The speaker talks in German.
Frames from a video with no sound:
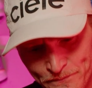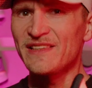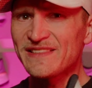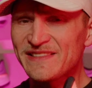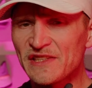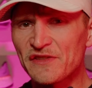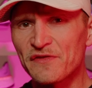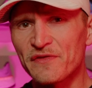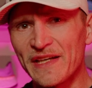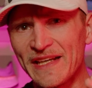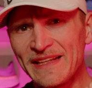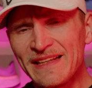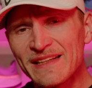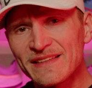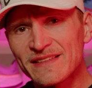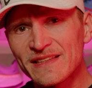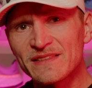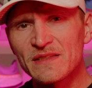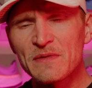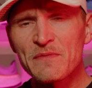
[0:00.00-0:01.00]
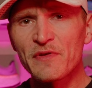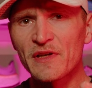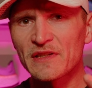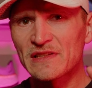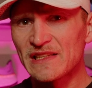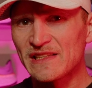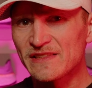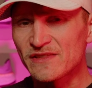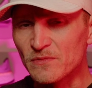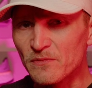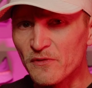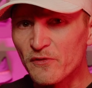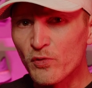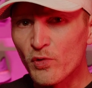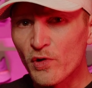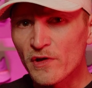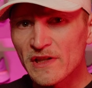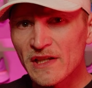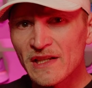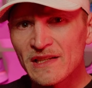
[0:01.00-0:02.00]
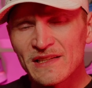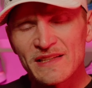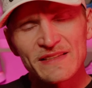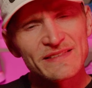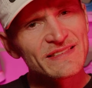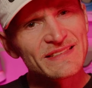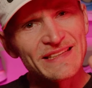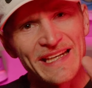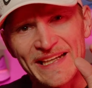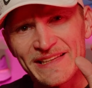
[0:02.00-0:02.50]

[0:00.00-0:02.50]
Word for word: Was sich verändert hat im Vergleich zum Vorgänger sind